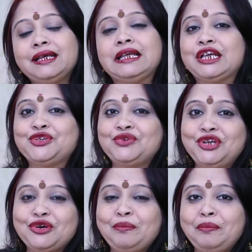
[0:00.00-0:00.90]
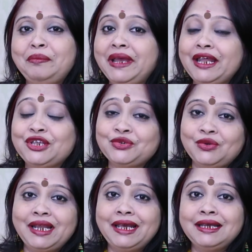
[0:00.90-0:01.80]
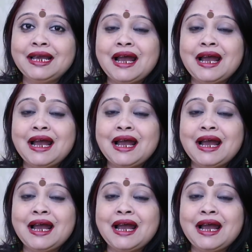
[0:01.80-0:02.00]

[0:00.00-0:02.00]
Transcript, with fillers: দিন কিছু নিয়ম মেনে চললেই